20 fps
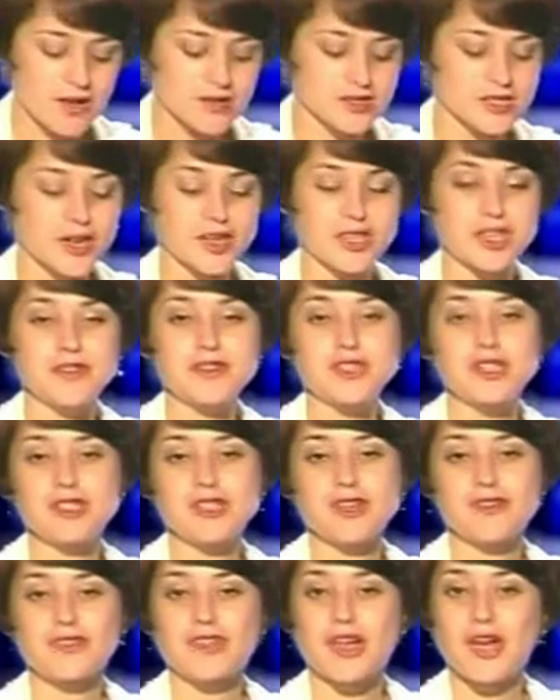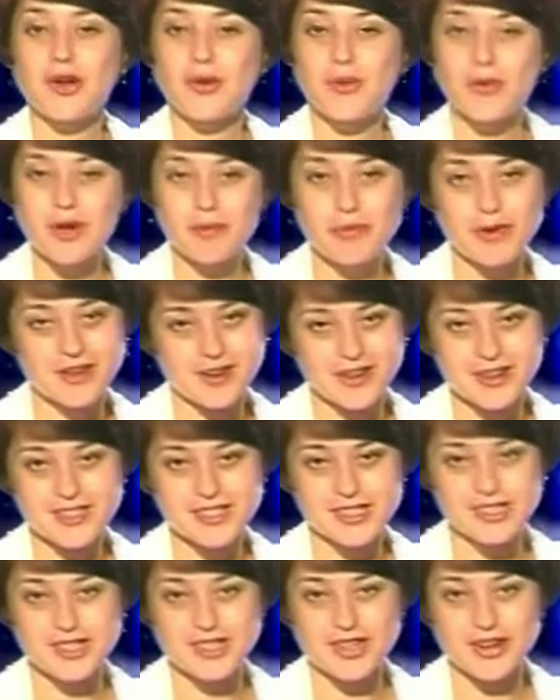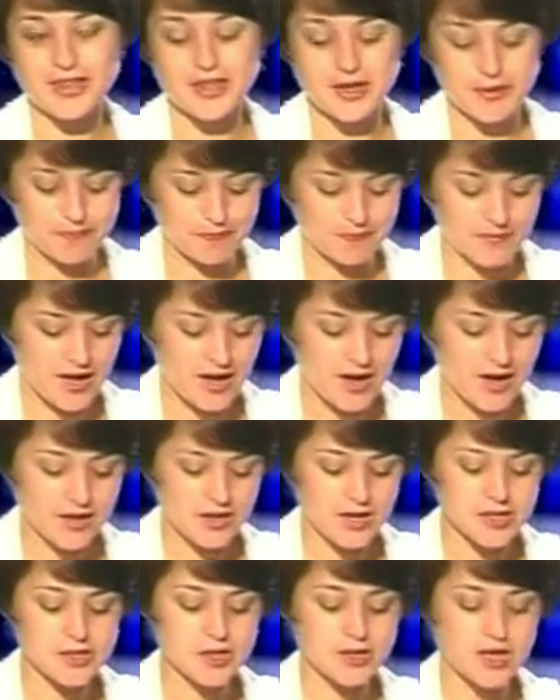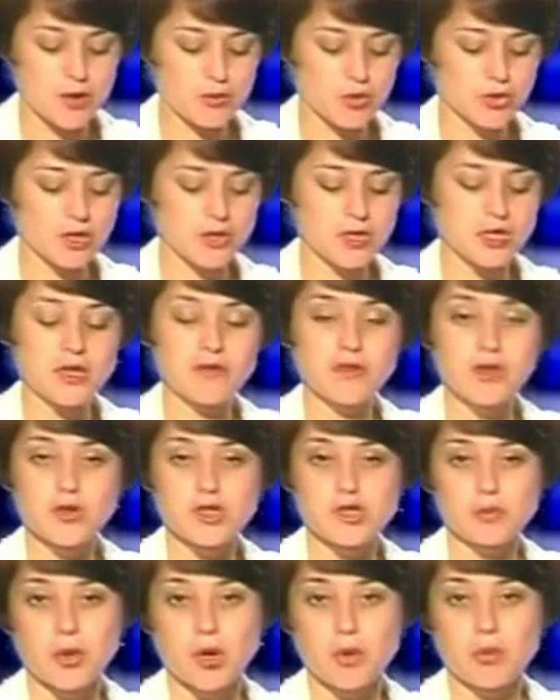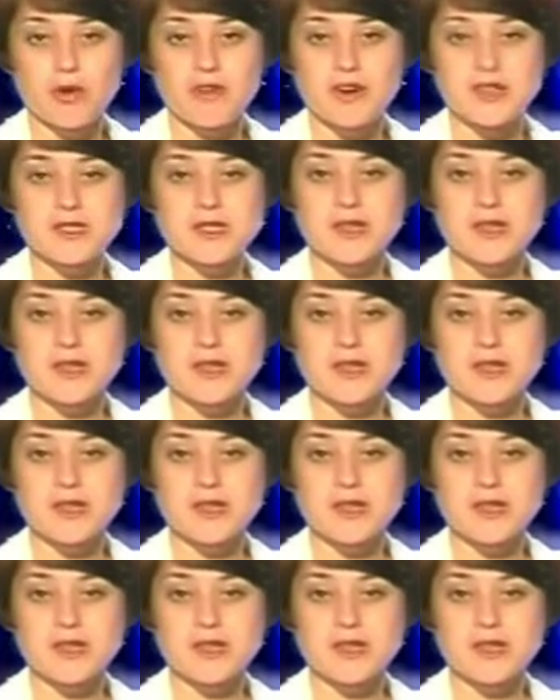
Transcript: зародившийся в далекой прекрасной стране. Если кому-то не довелось полюбоваться